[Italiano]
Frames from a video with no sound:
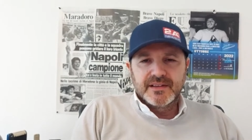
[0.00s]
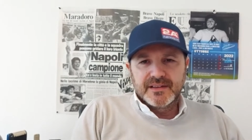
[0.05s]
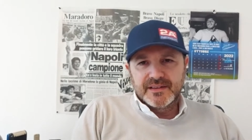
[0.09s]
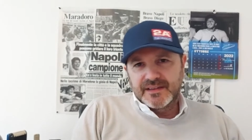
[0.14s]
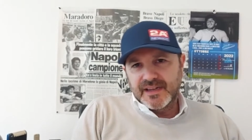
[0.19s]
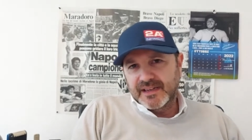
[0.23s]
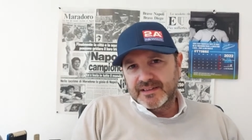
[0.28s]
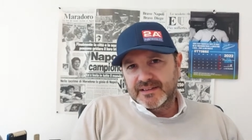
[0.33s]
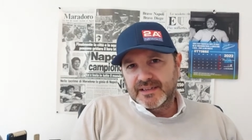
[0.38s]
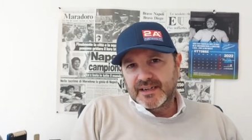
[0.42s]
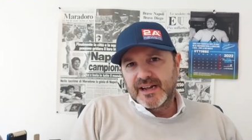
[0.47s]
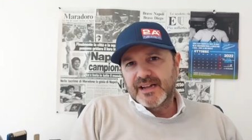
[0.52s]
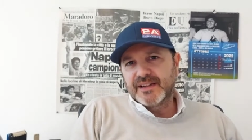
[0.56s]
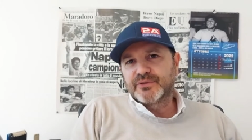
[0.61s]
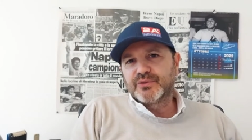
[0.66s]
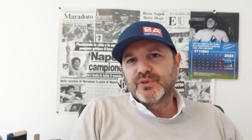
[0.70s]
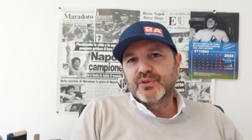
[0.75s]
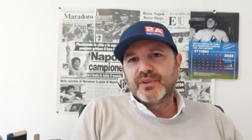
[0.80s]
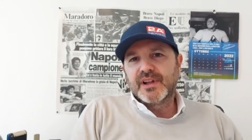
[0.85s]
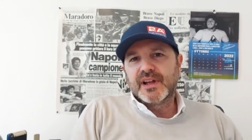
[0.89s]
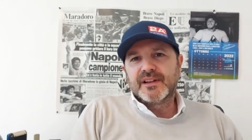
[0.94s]
da, tra
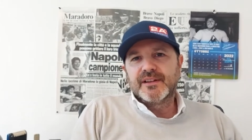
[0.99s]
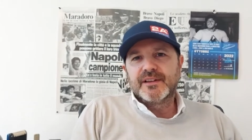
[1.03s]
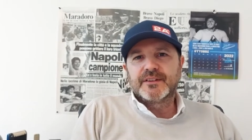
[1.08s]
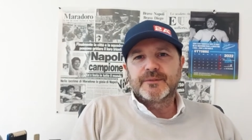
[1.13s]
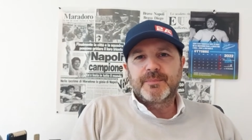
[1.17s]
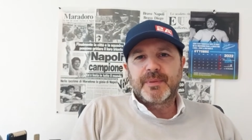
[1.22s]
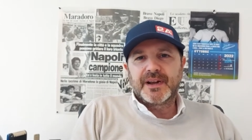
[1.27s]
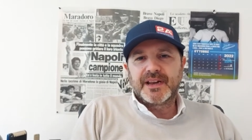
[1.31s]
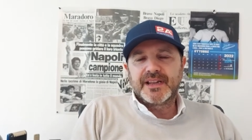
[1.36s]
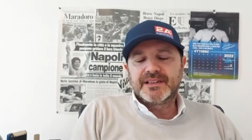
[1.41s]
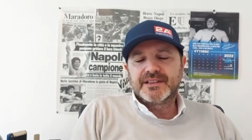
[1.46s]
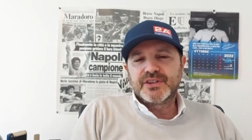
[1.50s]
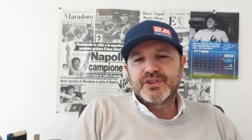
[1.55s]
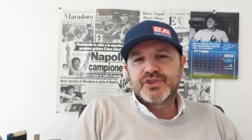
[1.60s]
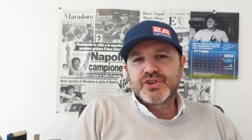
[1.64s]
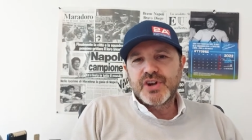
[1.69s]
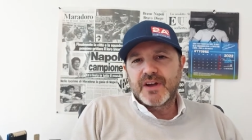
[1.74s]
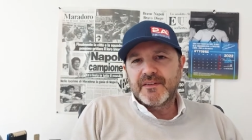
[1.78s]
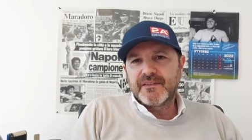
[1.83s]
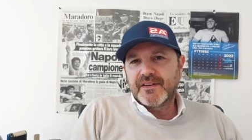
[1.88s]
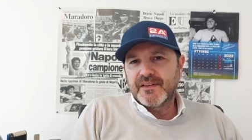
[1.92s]
l'altro eh, Spalletti
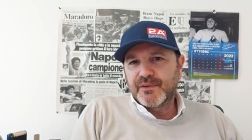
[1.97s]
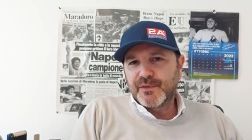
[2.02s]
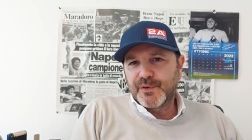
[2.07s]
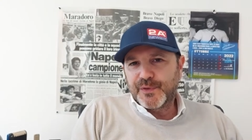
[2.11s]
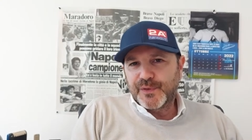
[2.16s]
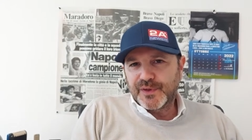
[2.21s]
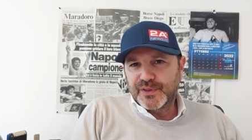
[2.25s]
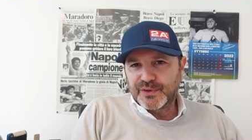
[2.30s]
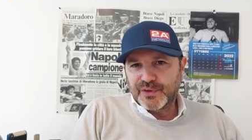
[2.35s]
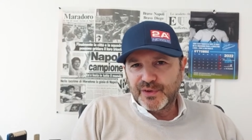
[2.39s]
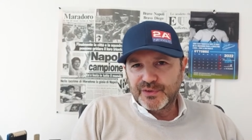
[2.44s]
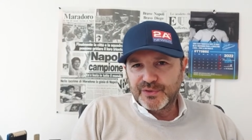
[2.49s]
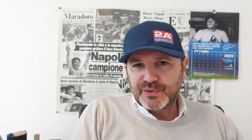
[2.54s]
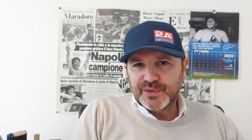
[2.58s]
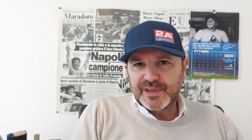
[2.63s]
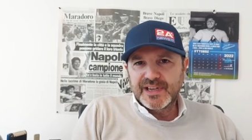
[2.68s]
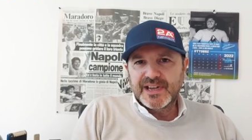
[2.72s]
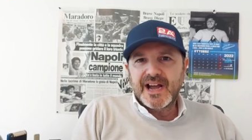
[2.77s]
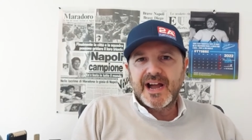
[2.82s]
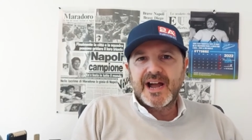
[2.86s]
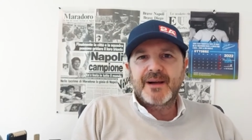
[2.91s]
già aveva effettuato
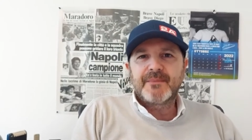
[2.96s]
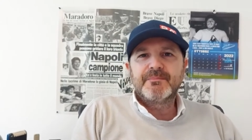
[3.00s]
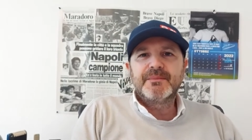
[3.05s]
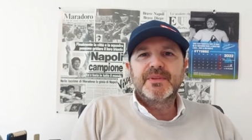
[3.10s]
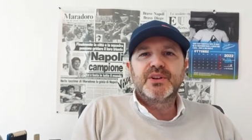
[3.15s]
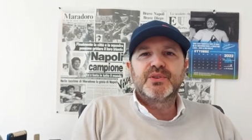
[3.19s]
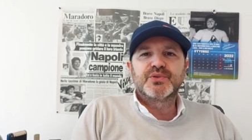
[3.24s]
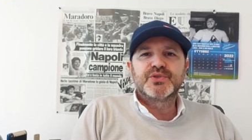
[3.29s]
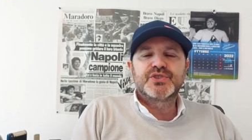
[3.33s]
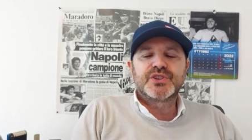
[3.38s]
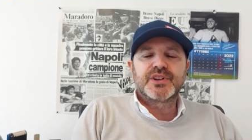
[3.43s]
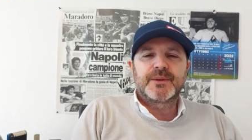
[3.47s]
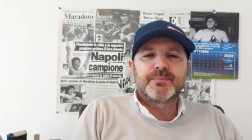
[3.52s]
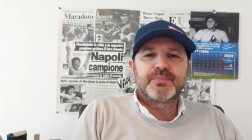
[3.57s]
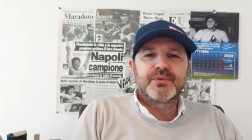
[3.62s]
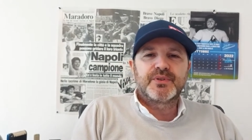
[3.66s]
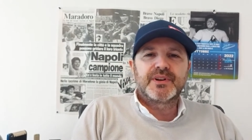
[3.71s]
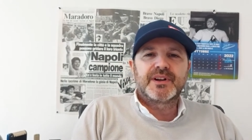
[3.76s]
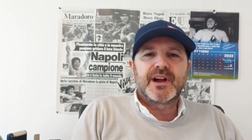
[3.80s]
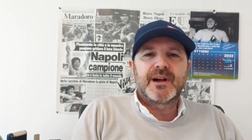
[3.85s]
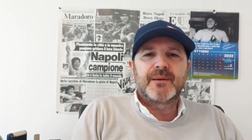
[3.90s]
dei cambi, non c'era
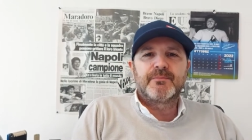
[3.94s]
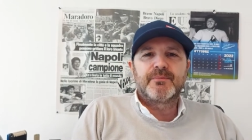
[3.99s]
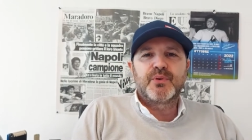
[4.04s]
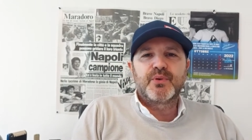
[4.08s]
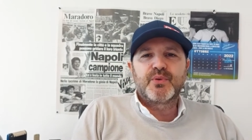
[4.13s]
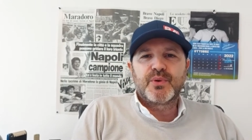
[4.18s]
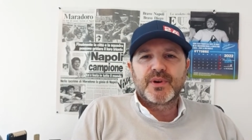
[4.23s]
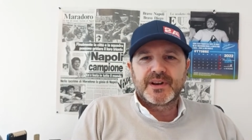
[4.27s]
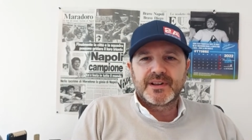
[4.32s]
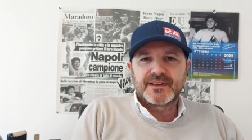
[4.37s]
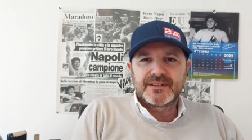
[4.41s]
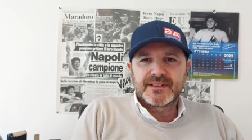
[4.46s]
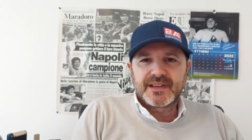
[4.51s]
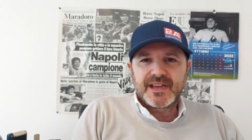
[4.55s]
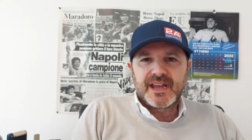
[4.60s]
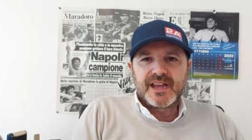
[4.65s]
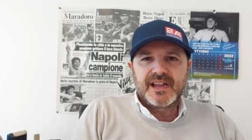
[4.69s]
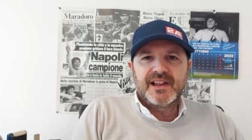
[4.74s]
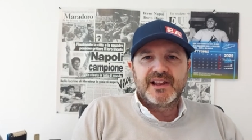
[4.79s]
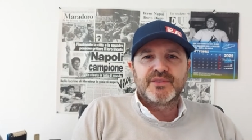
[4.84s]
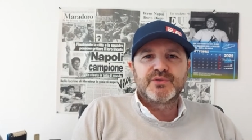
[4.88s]
più in campo
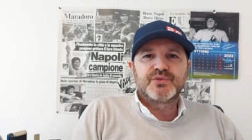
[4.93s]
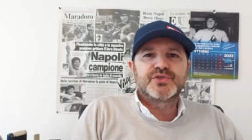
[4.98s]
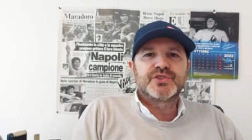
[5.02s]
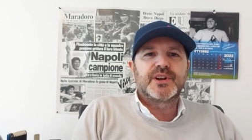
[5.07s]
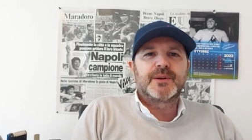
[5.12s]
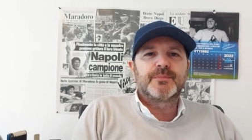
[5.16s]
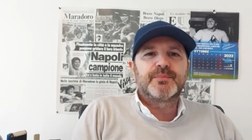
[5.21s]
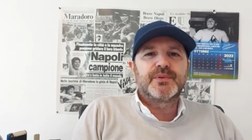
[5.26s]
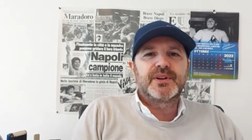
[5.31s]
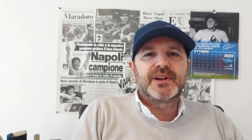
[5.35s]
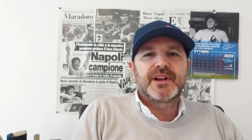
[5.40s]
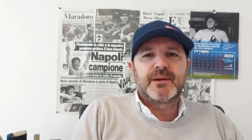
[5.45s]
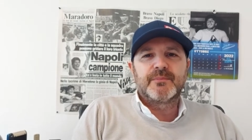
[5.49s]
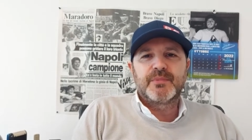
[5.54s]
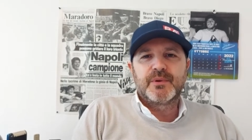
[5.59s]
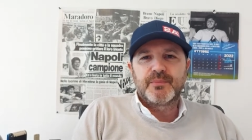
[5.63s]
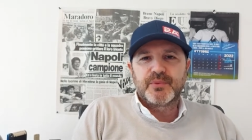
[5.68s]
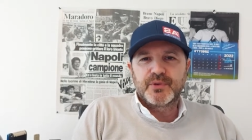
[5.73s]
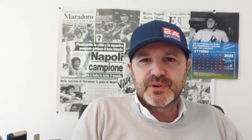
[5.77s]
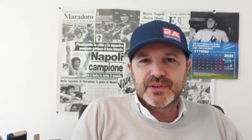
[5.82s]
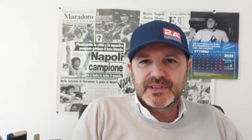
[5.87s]
Quaraschelia, non c'era più in
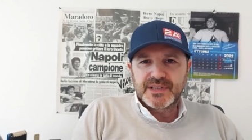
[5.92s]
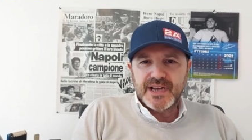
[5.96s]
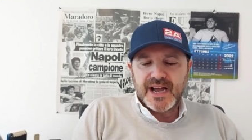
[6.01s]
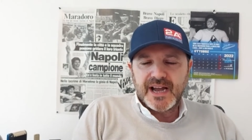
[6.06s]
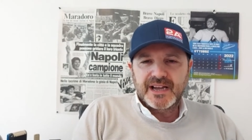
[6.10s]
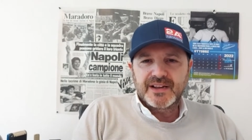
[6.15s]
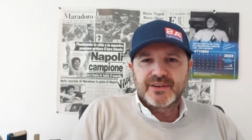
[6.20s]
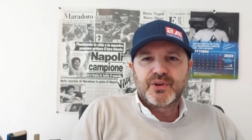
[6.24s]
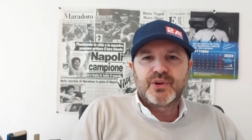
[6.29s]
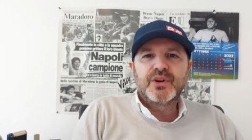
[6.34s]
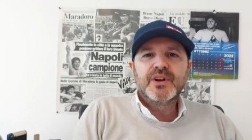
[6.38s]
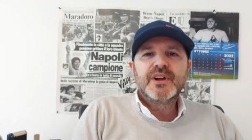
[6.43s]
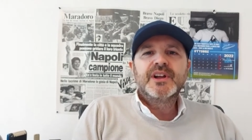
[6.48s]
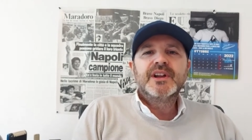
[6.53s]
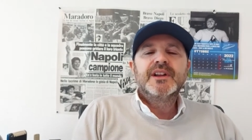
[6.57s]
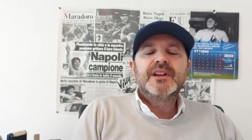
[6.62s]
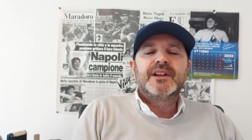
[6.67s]
campo Politano,